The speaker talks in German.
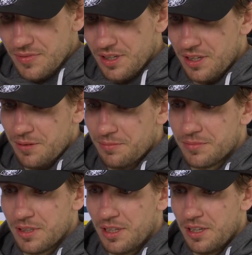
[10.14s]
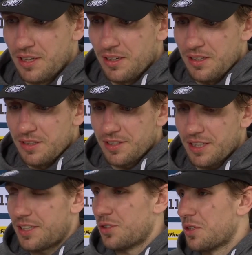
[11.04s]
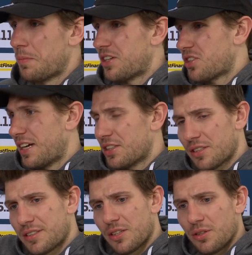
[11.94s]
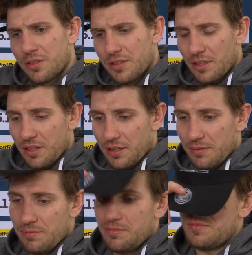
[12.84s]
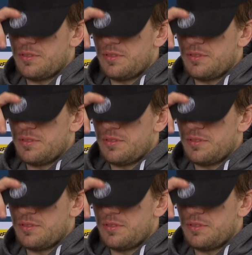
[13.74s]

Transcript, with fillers: Ähm, sicher nicht unsere beste Leistung heute. Ähm,